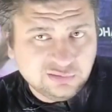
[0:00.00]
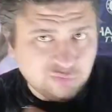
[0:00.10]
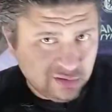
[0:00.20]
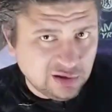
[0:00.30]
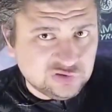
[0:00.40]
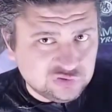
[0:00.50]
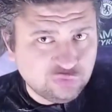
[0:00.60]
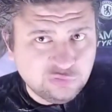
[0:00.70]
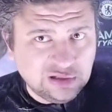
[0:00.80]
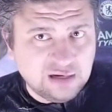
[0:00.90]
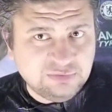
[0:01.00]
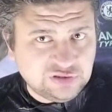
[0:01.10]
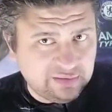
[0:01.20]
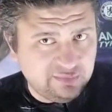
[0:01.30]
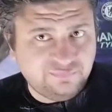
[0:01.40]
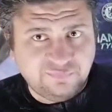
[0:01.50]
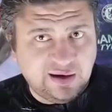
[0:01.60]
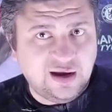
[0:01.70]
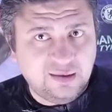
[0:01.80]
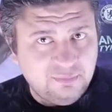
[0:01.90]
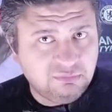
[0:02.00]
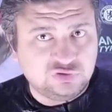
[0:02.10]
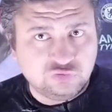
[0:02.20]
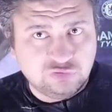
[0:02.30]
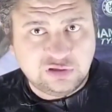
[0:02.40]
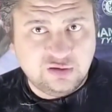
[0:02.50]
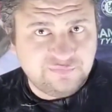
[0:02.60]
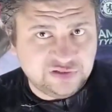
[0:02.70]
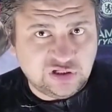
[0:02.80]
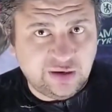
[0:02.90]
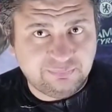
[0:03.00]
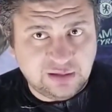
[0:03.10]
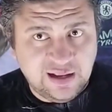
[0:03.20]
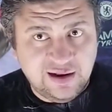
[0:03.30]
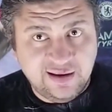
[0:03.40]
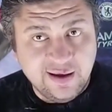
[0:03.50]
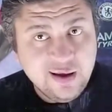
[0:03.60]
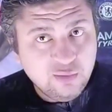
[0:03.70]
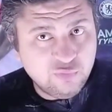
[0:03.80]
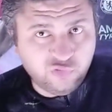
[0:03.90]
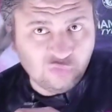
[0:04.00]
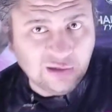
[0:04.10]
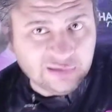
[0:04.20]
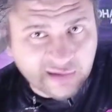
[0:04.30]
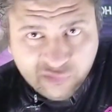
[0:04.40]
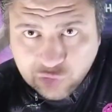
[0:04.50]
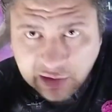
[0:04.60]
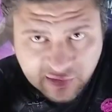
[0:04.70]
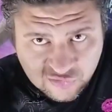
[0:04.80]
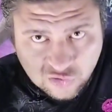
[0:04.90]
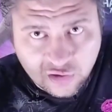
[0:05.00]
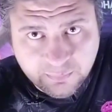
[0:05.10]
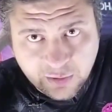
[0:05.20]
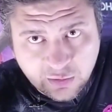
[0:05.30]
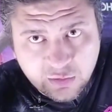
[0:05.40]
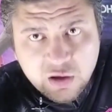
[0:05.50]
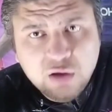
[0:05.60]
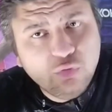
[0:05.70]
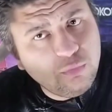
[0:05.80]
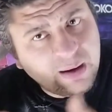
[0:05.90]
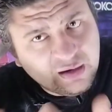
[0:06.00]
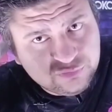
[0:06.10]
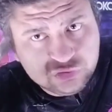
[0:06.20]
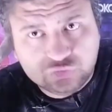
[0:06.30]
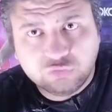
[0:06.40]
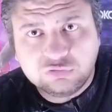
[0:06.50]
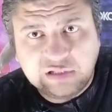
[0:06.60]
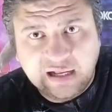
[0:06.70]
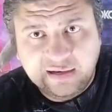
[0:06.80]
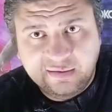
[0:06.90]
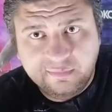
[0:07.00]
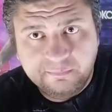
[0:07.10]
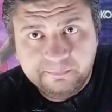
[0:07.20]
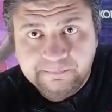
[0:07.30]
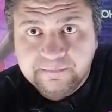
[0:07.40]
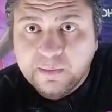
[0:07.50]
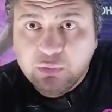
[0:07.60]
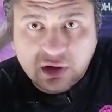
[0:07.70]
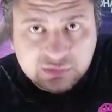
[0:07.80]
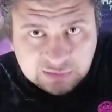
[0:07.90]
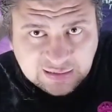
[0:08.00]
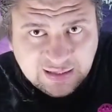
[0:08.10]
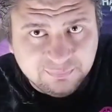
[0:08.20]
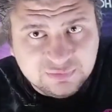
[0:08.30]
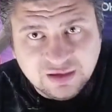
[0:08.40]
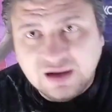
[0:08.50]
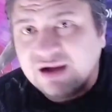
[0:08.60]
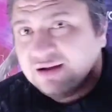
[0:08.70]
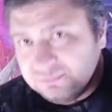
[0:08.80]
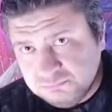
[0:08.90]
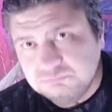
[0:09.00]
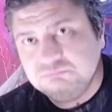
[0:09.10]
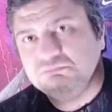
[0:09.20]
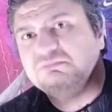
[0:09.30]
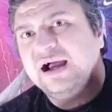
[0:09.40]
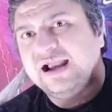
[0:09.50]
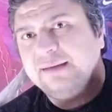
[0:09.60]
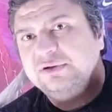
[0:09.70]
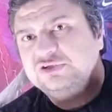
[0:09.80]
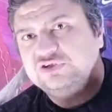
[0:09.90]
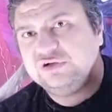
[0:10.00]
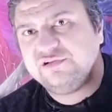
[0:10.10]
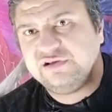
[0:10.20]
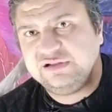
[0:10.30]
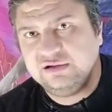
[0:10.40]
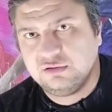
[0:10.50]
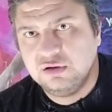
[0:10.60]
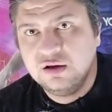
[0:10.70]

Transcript: ترهقش وان انا مش هينفع اعمل ماتشات وديه ما فيهاش لعيبه الاهلي والسؤال ده السؤال اتسرب لك وما عرفتش ترد عليه ورديت عليه بطريقه ما عجبتش ناس كتير